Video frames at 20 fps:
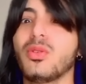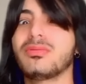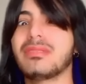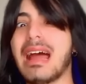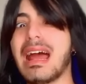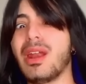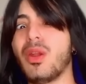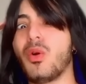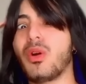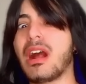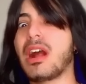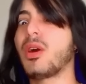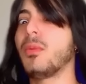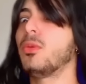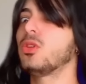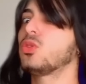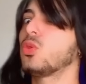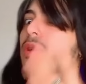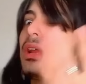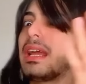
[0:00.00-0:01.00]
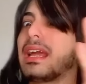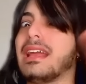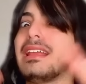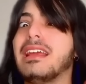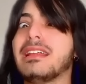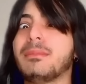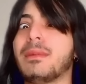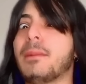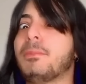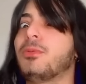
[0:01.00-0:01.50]
tan loca, ¿cómo tú crees que
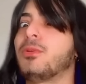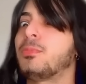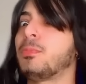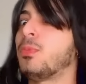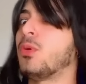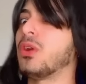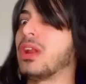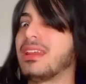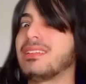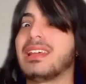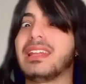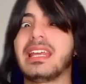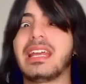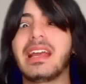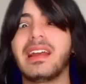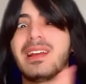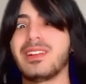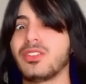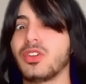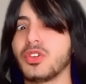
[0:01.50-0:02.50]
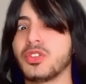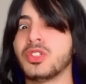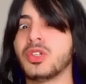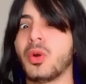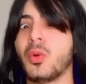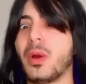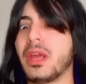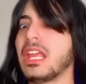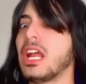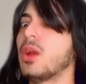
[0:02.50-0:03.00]
ella va a ponerse en esos
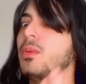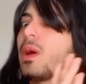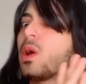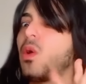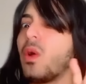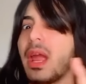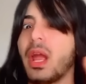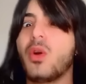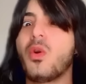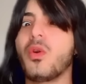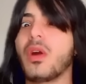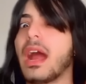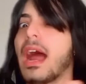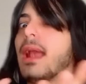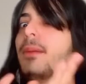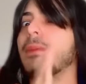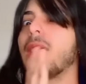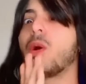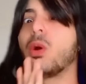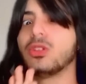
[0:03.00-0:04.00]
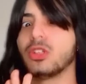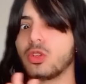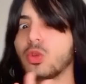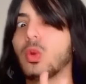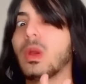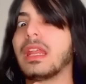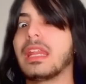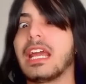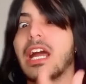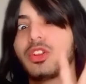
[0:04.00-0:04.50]
shows? Ella lo va a coger con calma cuando tú
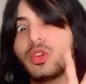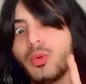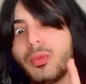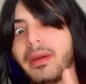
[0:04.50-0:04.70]
le digas, tú